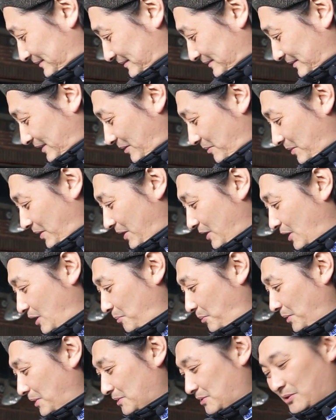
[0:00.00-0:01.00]
그 다음에 이게
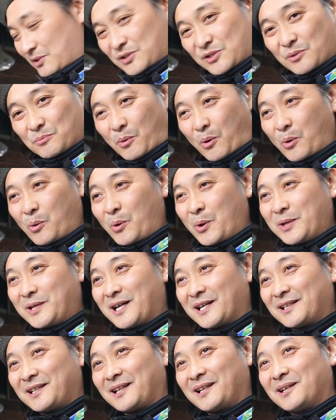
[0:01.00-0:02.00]
일본에서는 저
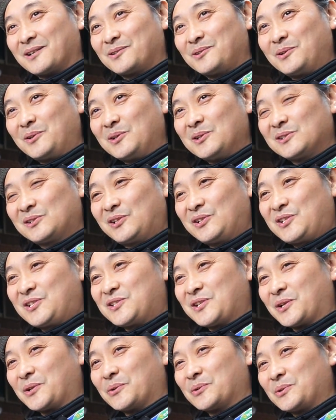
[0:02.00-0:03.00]
몽고이까 그래갖고
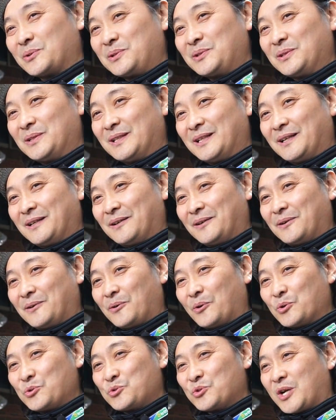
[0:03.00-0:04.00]
스시 재료로
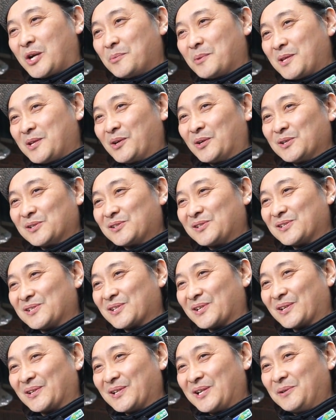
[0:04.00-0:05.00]
오징어 하면 이걸
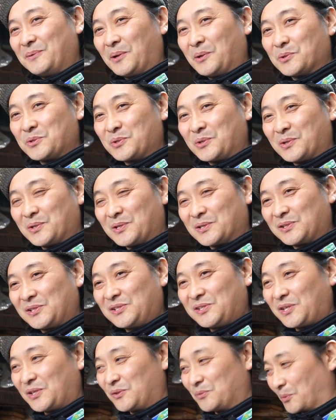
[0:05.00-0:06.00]
쓰지 일반 오징어는
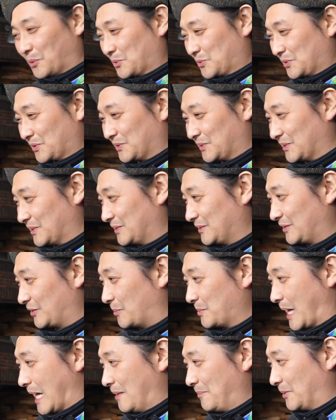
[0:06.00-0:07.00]
스시제를 못 쓰거든
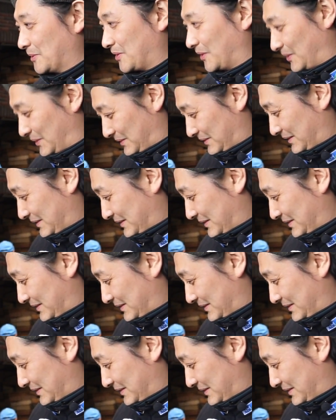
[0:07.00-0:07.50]
너무 얇아서